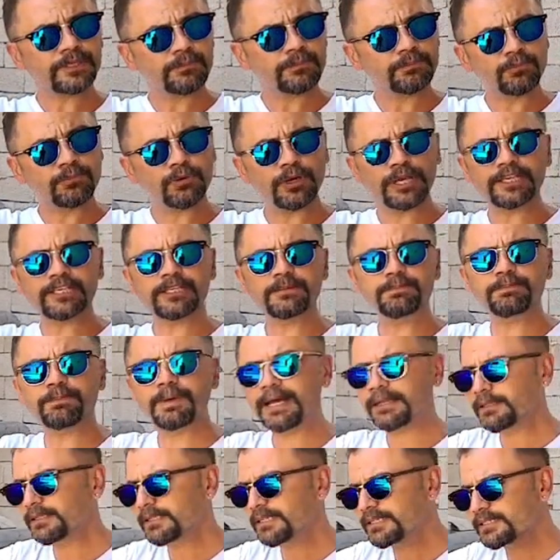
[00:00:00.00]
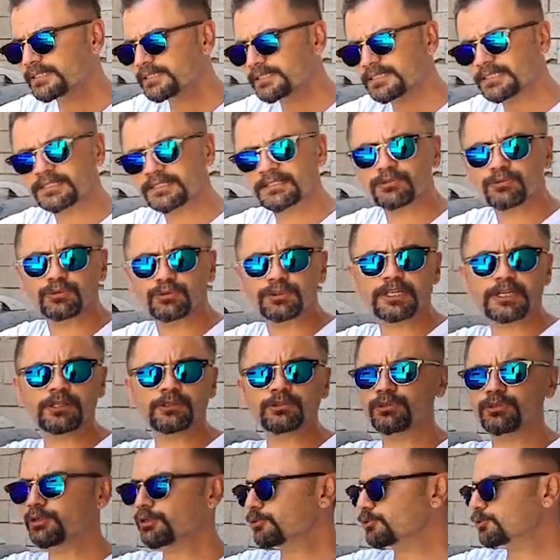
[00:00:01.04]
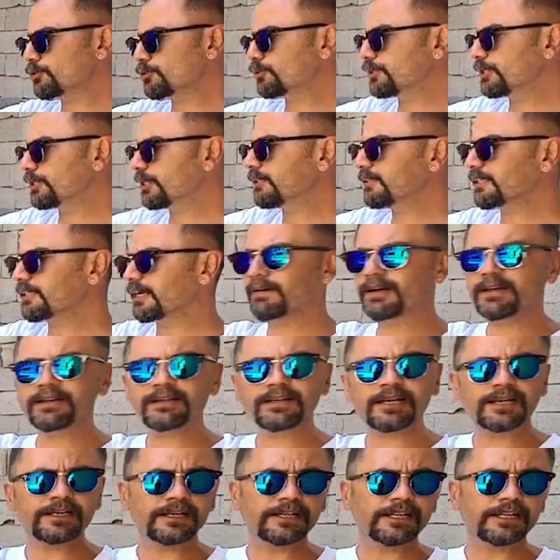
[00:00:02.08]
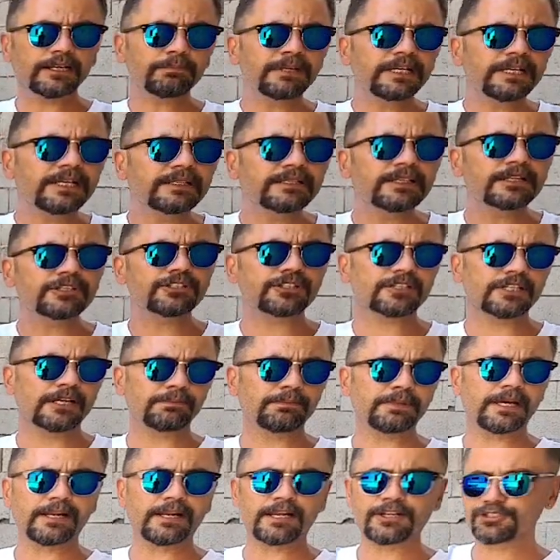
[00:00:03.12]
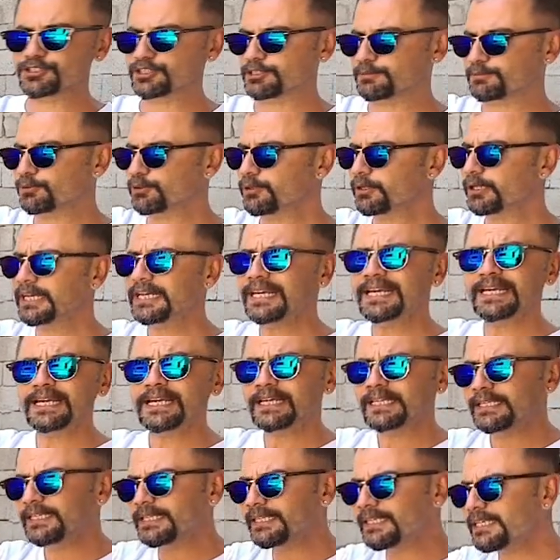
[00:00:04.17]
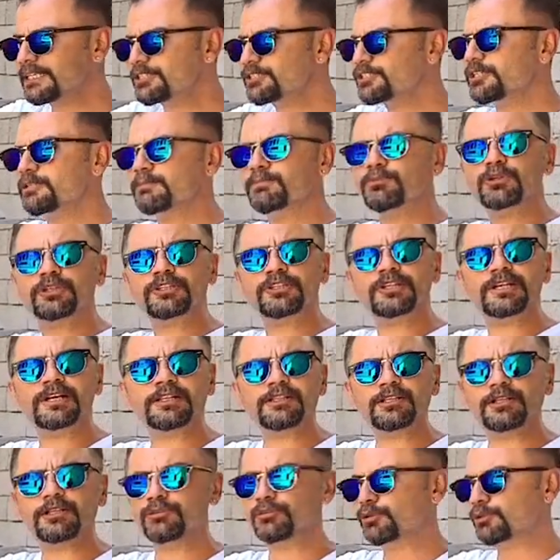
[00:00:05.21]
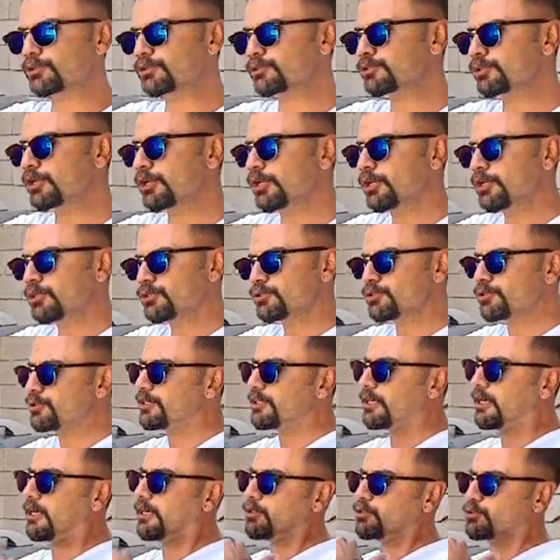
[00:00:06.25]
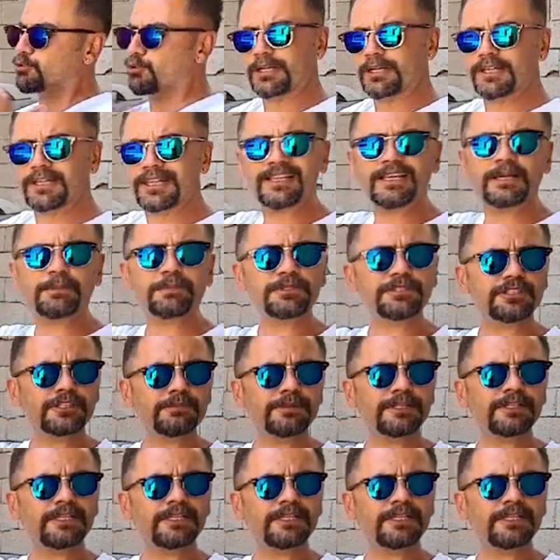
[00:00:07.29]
bu ekipman sık kullanılıyor. Çünkü tavan raylarıyla birlikte çıkan bir araçtır bu. Niçin buna dikkat ediyoruz? Çünkü sonradan yapıştırma